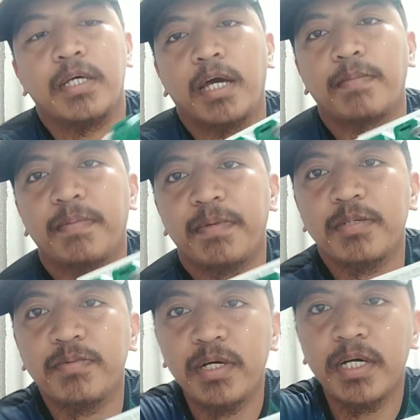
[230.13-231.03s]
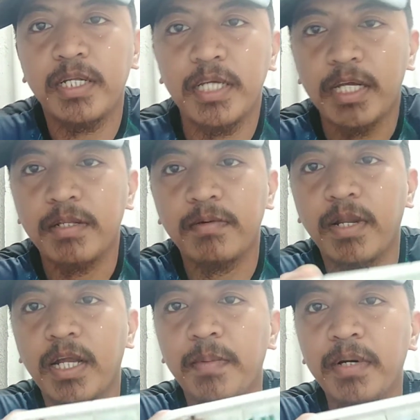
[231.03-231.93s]
yan press mo ng ganyan
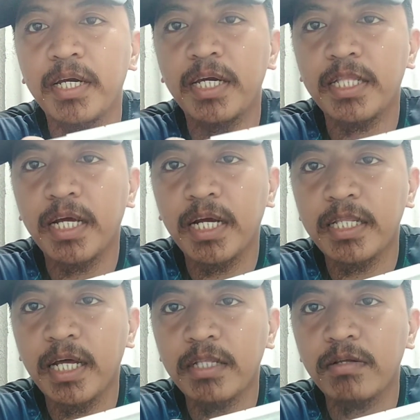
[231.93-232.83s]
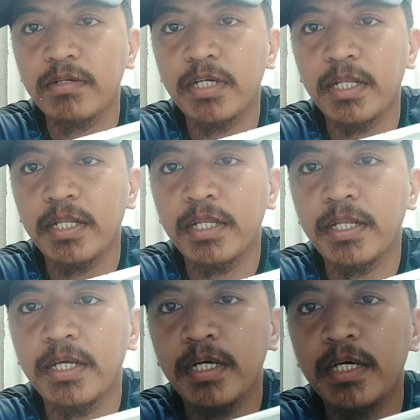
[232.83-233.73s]
wala na makikita ka na
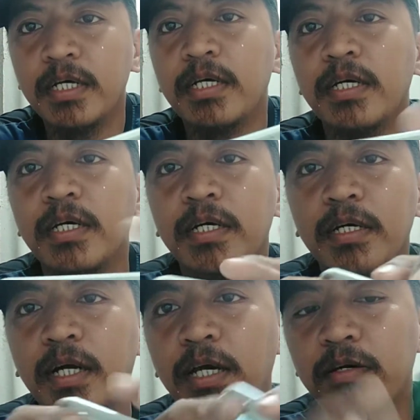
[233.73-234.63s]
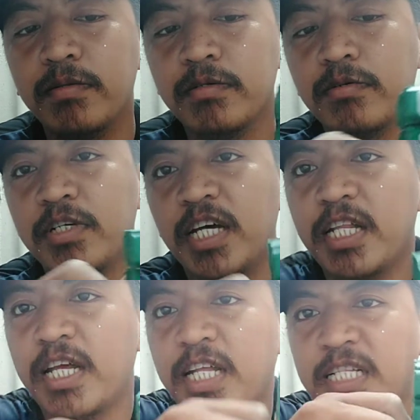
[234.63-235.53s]
dyan ngayon, kung
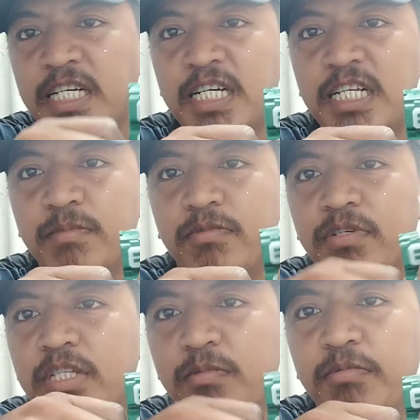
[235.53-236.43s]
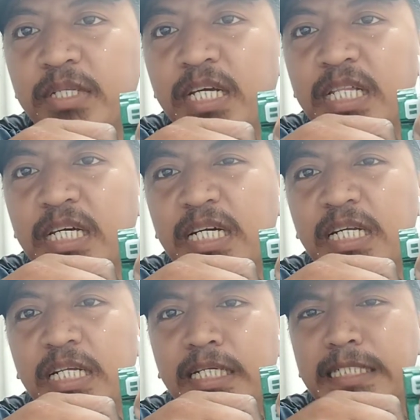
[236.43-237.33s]
yan ay tanggalin mo, hindi mo
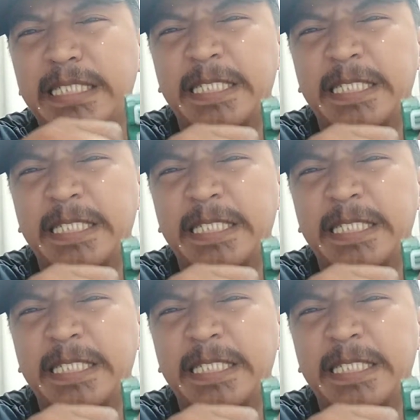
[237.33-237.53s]
matatanggal yan.